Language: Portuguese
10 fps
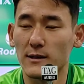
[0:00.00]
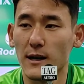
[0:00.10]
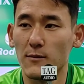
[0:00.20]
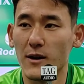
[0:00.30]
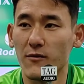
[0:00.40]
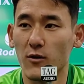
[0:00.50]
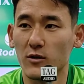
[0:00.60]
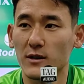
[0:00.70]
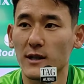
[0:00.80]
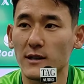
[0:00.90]
sabe a
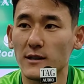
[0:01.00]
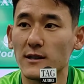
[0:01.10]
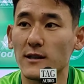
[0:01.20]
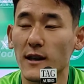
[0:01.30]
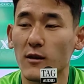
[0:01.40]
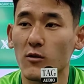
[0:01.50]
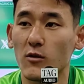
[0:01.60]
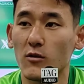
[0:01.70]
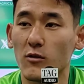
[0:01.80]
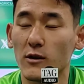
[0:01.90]
força que a gente tem
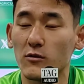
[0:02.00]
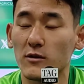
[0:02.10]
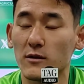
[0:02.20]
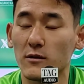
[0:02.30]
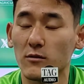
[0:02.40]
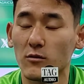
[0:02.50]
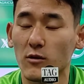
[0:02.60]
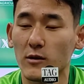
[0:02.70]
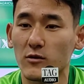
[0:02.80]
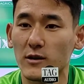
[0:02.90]
com, com, a, nossa,
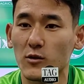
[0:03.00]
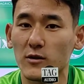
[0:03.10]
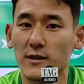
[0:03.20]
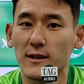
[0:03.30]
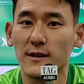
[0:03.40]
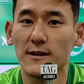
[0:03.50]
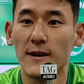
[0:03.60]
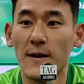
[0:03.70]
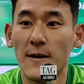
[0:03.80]
com a nossa torcida,